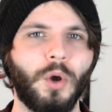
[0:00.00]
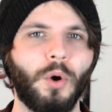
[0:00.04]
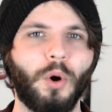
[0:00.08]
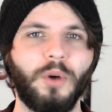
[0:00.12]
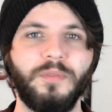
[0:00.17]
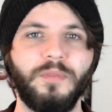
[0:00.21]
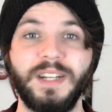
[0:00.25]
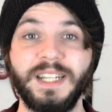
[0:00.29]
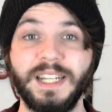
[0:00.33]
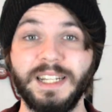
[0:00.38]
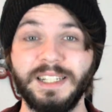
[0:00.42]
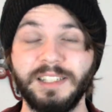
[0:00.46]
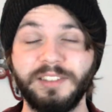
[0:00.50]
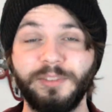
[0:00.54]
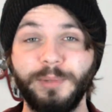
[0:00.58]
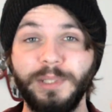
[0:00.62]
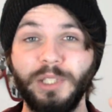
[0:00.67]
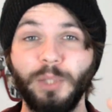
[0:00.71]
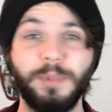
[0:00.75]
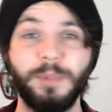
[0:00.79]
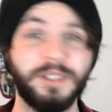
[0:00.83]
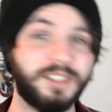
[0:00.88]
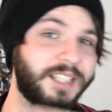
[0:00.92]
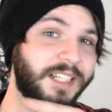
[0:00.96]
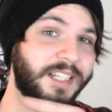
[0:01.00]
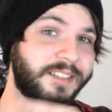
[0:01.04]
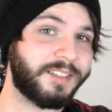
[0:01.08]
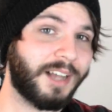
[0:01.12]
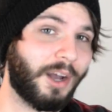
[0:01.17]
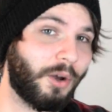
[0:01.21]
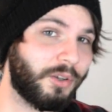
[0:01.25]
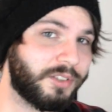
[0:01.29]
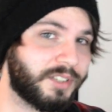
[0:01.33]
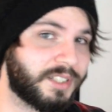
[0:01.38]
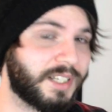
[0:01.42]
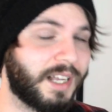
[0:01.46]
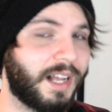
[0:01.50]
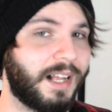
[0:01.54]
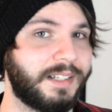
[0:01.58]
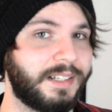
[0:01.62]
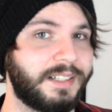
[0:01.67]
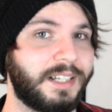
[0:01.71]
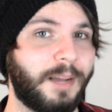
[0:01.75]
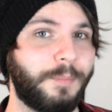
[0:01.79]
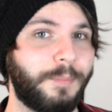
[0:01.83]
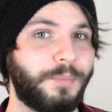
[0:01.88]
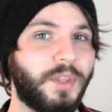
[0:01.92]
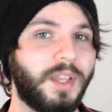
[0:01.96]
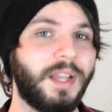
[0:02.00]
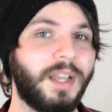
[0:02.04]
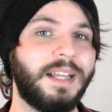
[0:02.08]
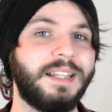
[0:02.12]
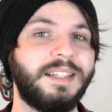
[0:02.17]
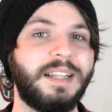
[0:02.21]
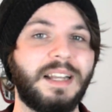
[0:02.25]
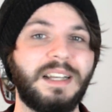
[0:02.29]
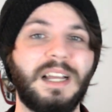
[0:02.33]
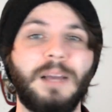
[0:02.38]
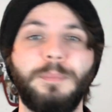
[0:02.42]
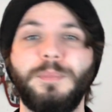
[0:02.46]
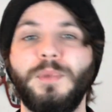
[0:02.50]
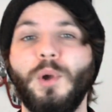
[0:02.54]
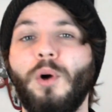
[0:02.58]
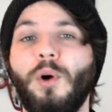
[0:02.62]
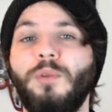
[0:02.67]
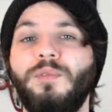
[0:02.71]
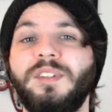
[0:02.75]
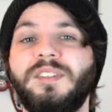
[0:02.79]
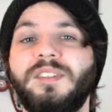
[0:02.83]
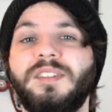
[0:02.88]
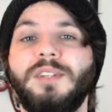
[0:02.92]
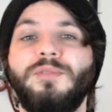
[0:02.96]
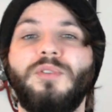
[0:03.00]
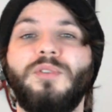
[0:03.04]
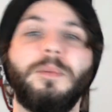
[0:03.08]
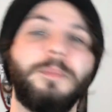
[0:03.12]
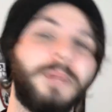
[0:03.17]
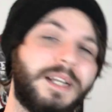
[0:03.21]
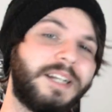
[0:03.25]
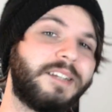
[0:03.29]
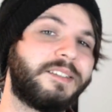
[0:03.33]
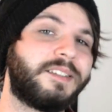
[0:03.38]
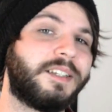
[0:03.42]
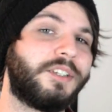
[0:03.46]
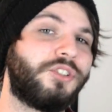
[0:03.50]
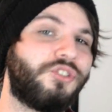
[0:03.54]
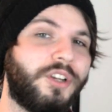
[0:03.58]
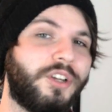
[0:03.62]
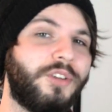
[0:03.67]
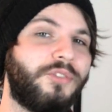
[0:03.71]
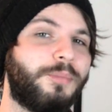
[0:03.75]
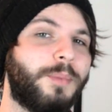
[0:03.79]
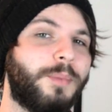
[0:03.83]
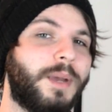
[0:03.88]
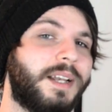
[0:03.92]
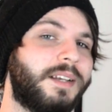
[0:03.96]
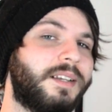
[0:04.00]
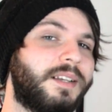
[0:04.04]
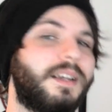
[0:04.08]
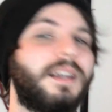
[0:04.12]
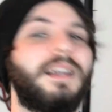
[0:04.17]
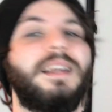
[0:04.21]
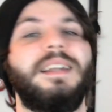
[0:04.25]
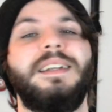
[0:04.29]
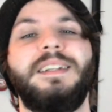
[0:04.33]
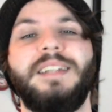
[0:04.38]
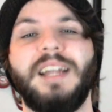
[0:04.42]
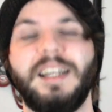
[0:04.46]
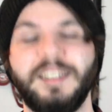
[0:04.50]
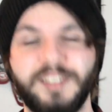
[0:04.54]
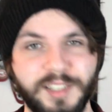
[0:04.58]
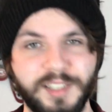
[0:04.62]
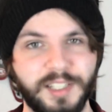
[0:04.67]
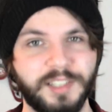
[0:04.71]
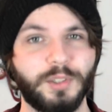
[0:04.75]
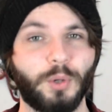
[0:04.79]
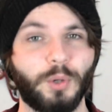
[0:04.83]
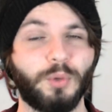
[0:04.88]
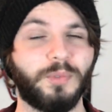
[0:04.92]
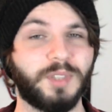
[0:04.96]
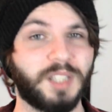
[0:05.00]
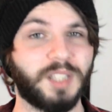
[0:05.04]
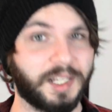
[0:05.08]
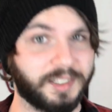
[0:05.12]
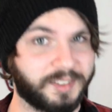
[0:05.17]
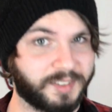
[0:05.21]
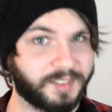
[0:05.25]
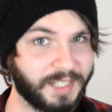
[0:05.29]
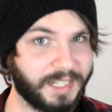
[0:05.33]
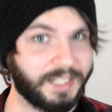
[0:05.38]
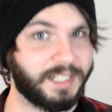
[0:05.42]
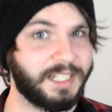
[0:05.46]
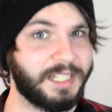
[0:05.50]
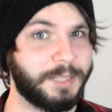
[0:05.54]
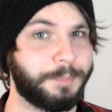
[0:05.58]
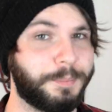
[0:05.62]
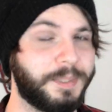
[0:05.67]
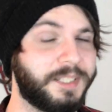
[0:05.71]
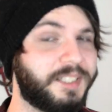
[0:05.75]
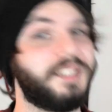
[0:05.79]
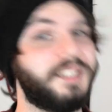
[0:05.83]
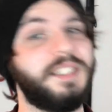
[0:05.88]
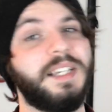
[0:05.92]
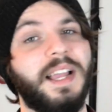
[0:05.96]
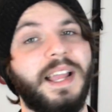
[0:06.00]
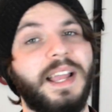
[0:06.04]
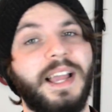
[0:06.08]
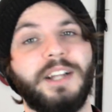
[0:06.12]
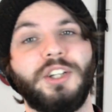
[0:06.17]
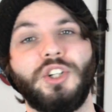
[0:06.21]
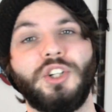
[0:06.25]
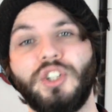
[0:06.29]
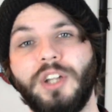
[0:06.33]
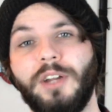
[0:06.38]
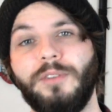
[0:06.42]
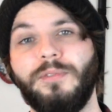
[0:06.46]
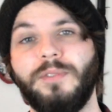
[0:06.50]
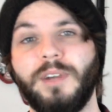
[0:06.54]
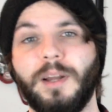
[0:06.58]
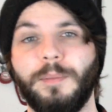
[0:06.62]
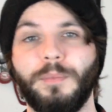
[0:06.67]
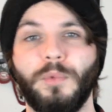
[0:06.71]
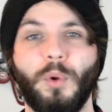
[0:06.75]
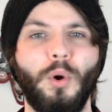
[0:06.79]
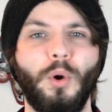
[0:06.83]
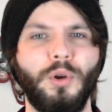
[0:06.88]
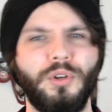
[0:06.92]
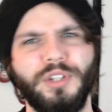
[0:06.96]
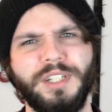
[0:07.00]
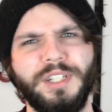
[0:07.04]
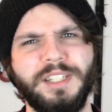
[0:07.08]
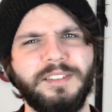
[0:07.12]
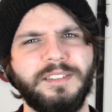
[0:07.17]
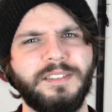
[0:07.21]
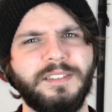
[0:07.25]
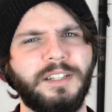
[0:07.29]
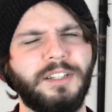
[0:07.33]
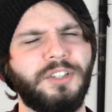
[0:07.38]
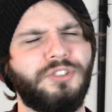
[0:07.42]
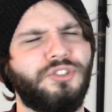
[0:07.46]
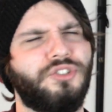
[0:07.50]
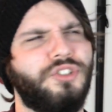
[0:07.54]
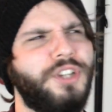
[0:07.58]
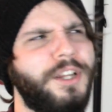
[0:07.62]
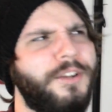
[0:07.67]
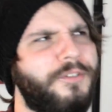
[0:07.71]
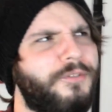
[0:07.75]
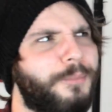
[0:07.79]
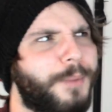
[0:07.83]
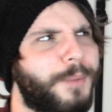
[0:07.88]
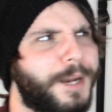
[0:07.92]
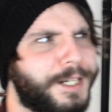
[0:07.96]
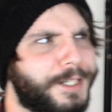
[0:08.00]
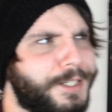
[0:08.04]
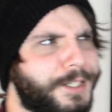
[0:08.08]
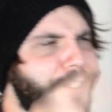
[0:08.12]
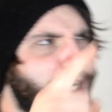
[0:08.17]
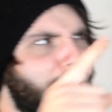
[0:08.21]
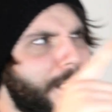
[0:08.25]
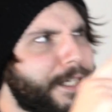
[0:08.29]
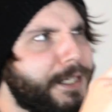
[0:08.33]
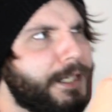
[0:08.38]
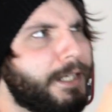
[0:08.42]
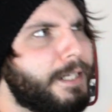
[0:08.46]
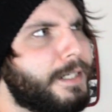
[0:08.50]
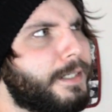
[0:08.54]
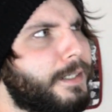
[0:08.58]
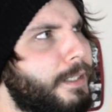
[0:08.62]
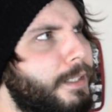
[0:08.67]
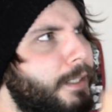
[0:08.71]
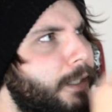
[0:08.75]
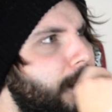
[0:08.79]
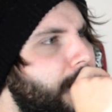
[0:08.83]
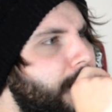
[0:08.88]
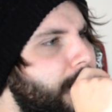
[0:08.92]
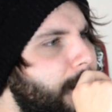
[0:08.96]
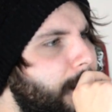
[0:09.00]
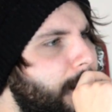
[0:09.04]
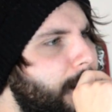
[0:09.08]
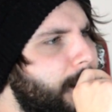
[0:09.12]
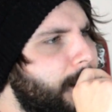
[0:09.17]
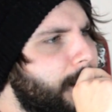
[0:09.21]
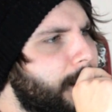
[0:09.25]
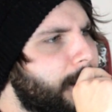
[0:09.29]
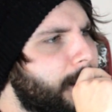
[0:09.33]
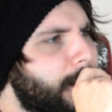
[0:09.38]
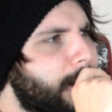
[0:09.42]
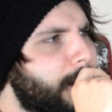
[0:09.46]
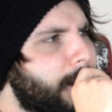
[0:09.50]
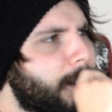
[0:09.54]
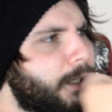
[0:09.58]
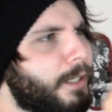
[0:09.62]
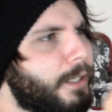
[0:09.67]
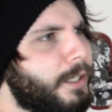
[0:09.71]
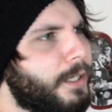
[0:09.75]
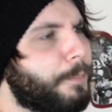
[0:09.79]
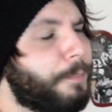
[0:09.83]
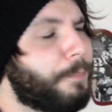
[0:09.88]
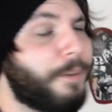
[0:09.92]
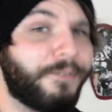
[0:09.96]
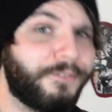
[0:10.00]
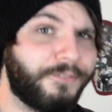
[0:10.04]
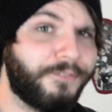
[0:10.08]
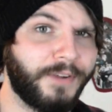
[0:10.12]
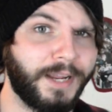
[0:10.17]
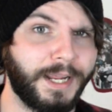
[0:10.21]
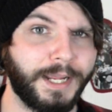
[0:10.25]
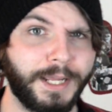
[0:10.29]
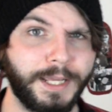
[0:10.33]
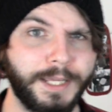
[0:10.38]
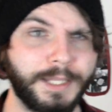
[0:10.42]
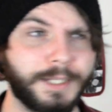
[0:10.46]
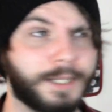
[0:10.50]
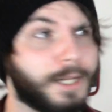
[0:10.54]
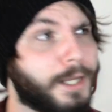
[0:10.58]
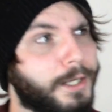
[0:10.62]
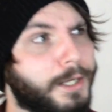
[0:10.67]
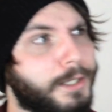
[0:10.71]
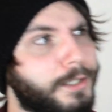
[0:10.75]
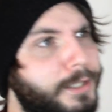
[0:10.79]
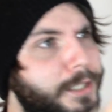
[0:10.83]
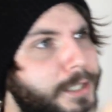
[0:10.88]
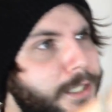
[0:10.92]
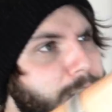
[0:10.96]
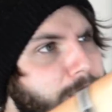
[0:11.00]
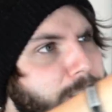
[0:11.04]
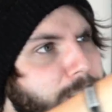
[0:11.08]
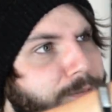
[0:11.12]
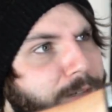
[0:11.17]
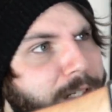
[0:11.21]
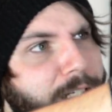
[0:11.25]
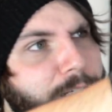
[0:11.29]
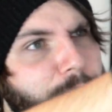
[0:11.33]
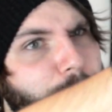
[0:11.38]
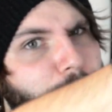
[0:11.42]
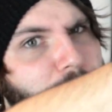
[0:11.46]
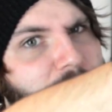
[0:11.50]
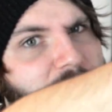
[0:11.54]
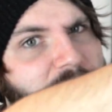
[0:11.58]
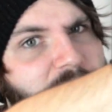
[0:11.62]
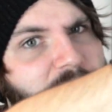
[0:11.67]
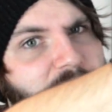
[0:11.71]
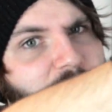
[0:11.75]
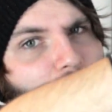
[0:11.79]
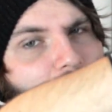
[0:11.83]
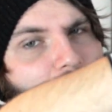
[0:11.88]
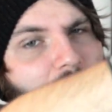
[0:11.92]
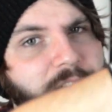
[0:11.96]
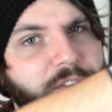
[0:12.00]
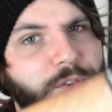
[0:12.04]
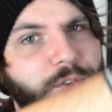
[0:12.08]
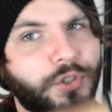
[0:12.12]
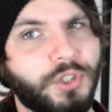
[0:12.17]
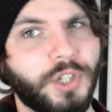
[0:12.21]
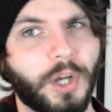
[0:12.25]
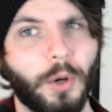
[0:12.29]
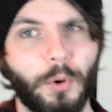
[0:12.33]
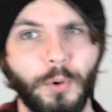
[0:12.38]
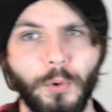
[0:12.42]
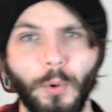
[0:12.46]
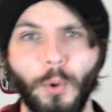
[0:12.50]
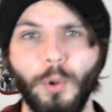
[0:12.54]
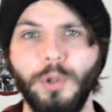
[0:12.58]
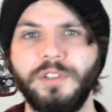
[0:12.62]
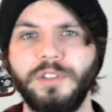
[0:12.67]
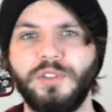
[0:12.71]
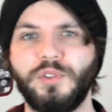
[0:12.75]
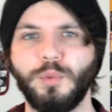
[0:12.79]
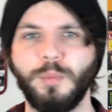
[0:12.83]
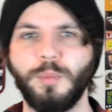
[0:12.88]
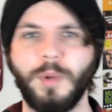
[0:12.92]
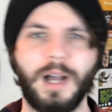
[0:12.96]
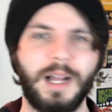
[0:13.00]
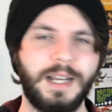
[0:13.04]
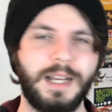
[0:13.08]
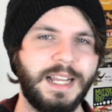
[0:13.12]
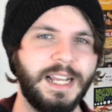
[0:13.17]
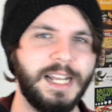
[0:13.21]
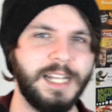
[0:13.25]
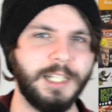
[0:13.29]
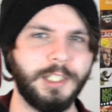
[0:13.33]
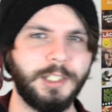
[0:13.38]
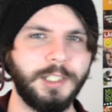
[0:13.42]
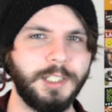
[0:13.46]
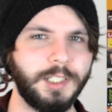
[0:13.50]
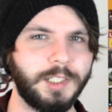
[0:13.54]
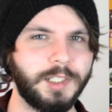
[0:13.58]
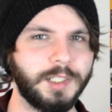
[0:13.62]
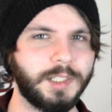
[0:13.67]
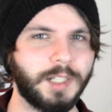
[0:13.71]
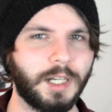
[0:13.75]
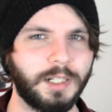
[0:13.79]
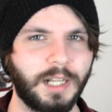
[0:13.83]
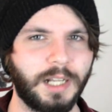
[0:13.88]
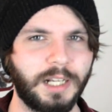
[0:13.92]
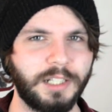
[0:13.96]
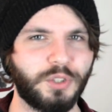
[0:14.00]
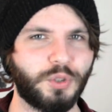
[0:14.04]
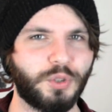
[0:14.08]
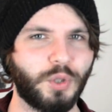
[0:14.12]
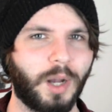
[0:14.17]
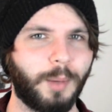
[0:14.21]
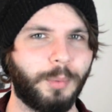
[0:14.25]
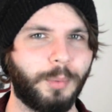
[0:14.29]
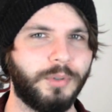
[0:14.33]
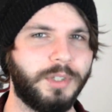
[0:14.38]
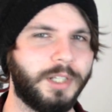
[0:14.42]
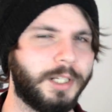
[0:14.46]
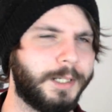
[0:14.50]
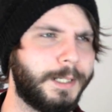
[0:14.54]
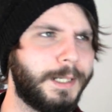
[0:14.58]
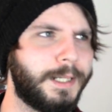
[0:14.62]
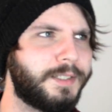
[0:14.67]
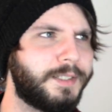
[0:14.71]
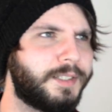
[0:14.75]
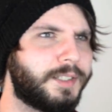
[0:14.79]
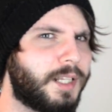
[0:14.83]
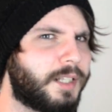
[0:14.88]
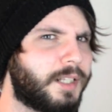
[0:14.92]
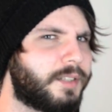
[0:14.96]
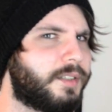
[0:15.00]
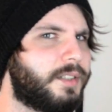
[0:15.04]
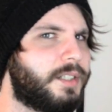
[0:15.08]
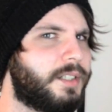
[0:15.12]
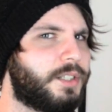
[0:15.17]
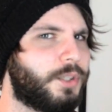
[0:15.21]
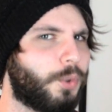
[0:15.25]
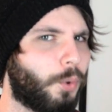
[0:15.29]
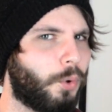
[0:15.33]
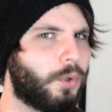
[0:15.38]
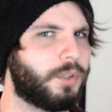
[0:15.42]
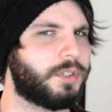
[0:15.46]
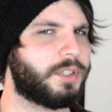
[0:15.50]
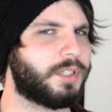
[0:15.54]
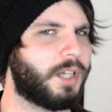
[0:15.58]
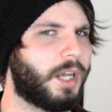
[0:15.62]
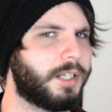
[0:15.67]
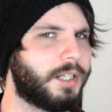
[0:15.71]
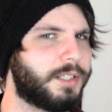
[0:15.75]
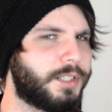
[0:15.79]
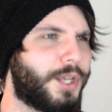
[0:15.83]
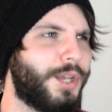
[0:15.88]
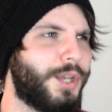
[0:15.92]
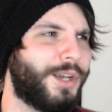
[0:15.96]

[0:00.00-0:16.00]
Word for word: Und wenn ihr das Video bis jetzt ausgehalten habt, dann habt ihr offiziell von mir das Achievement, dass ihr es auch tatsächlich bis hierher geschafft habt. Und durch dieses Achievement seid ihr äh, äh, äh, befähigt, diese Videos jetzt noch anzuschauen und zumal diesen Kanal zu abonnieren. Ist das nicht großartig?